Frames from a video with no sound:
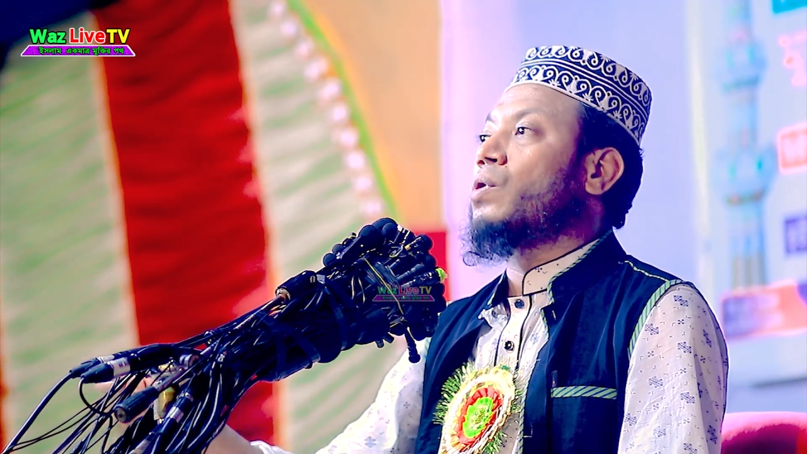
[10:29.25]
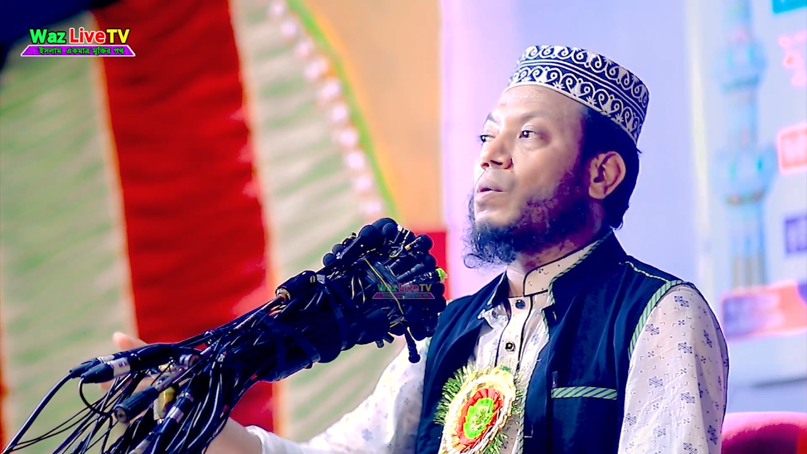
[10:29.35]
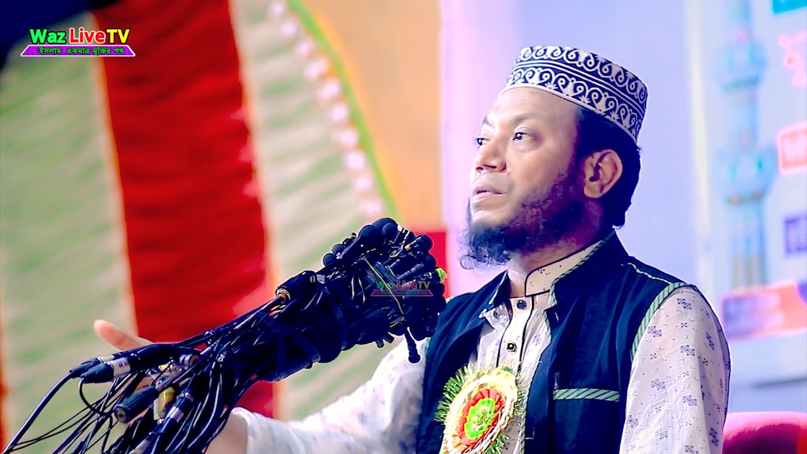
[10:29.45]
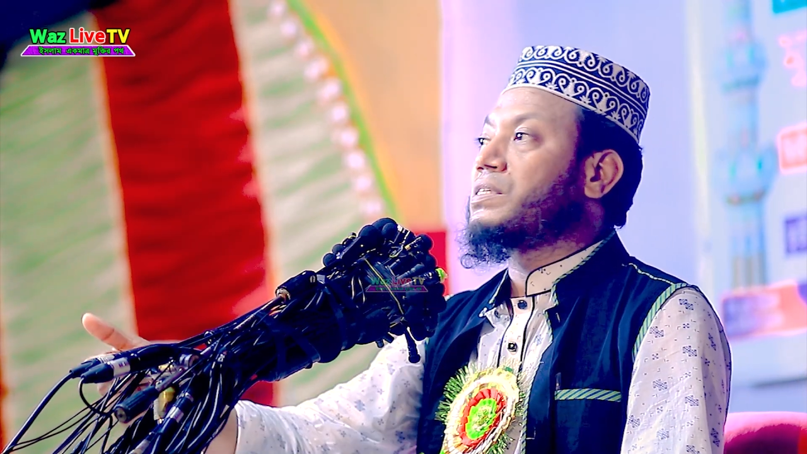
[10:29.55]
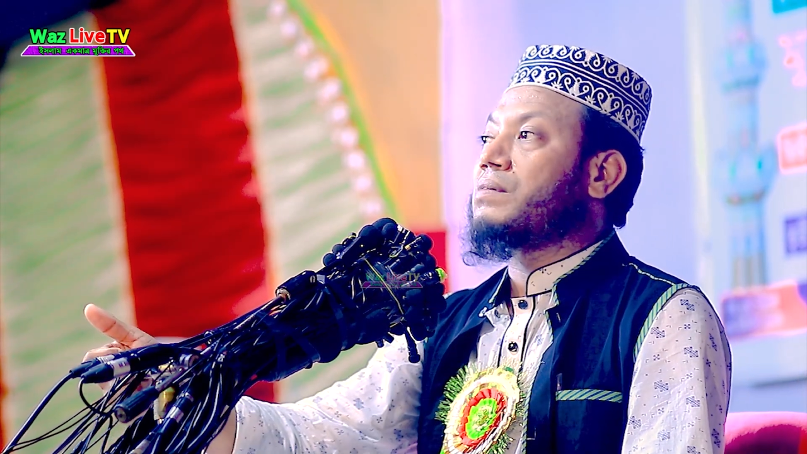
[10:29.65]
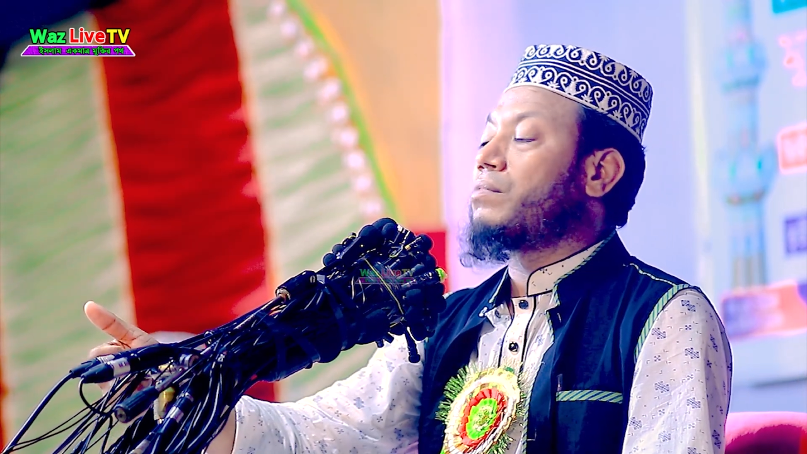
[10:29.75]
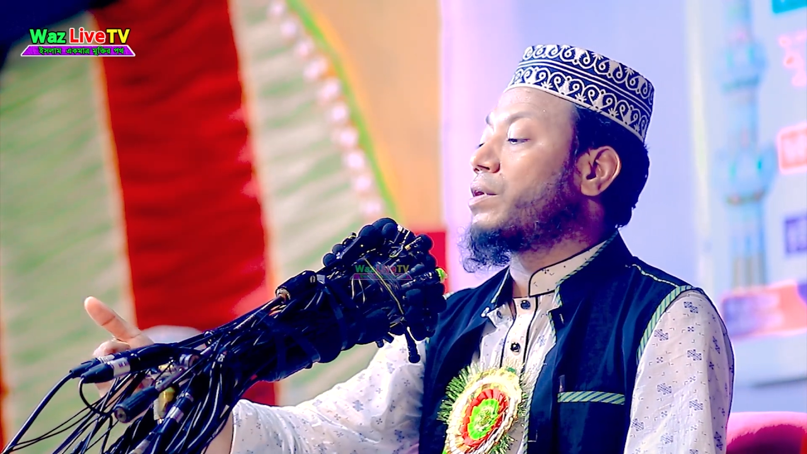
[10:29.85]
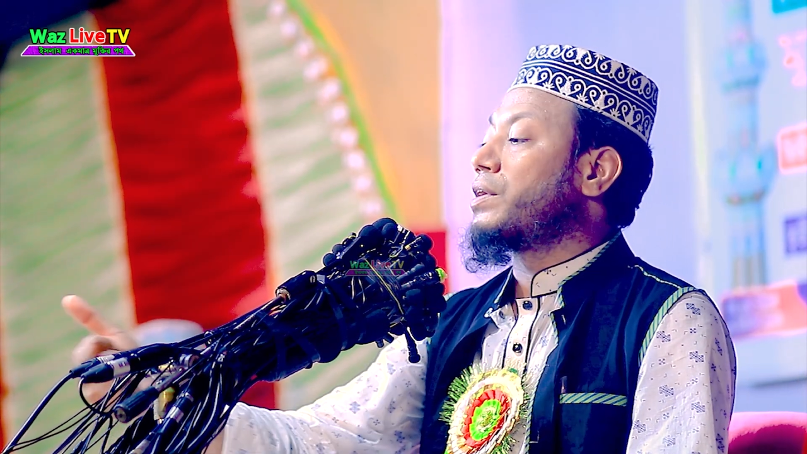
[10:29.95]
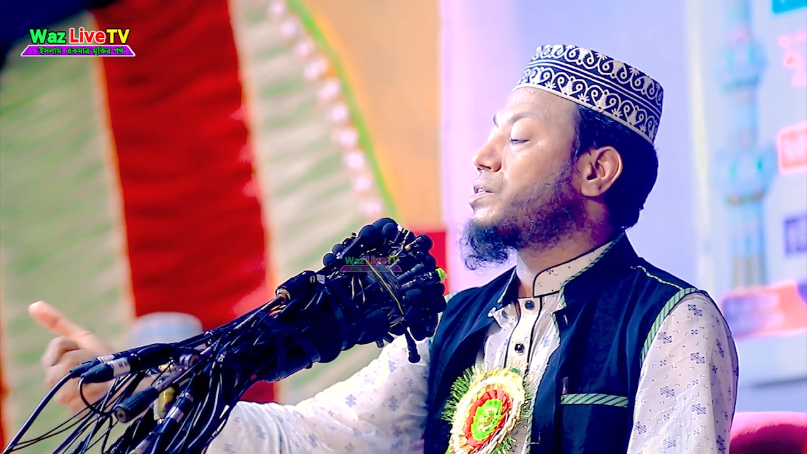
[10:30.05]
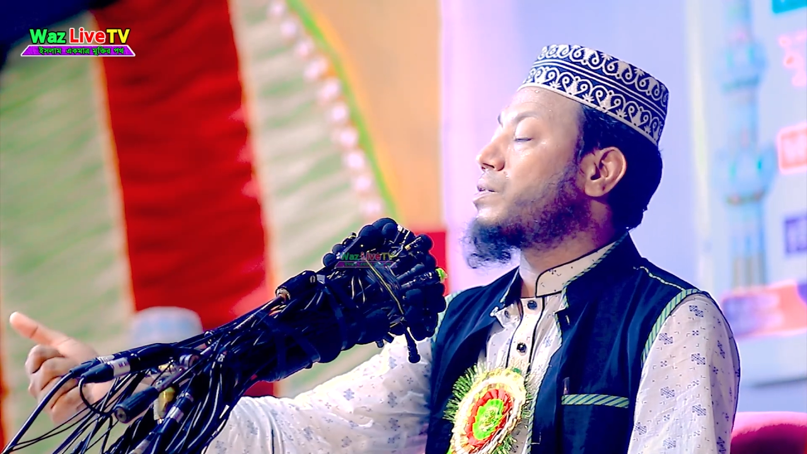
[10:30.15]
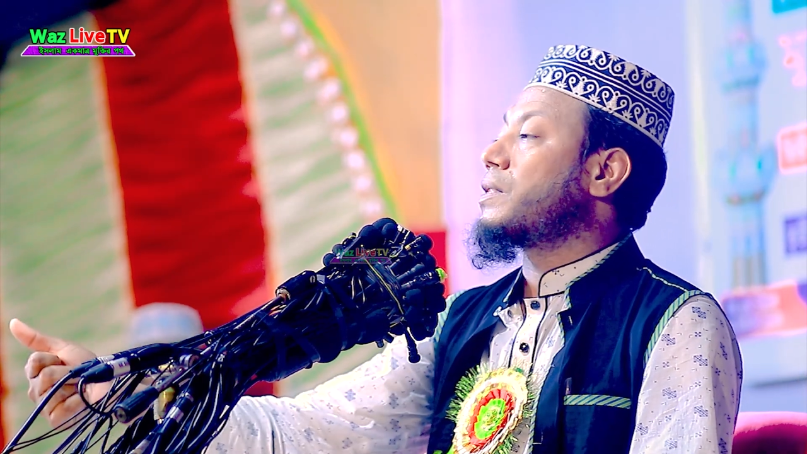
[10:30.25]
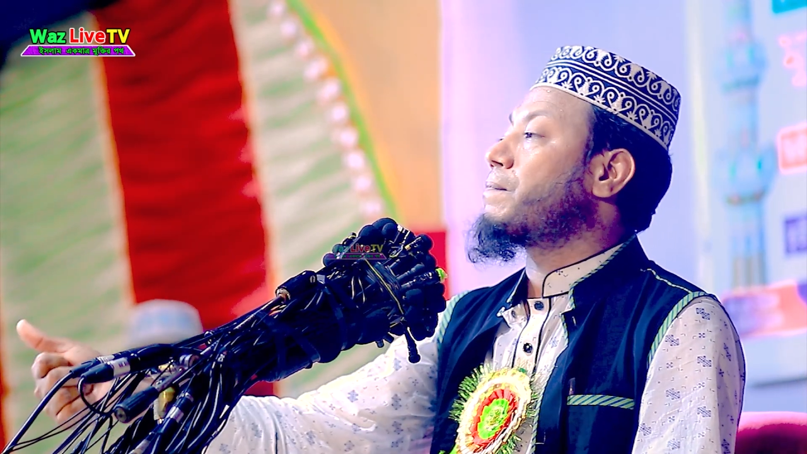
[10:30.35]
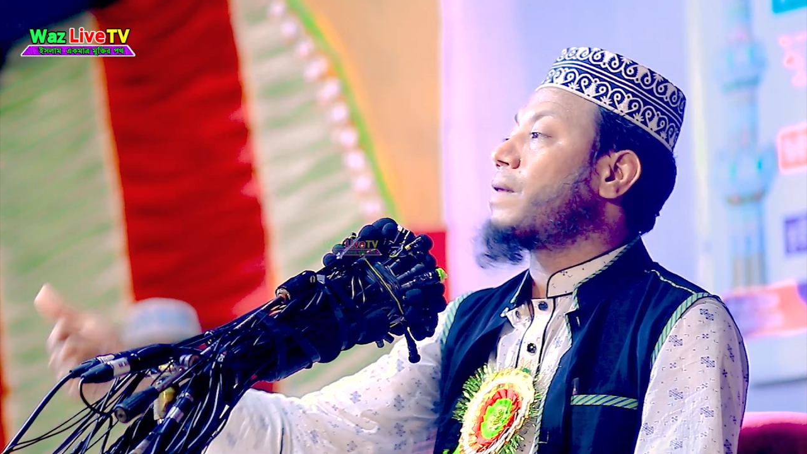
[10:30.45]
নবীজি বলেন যদি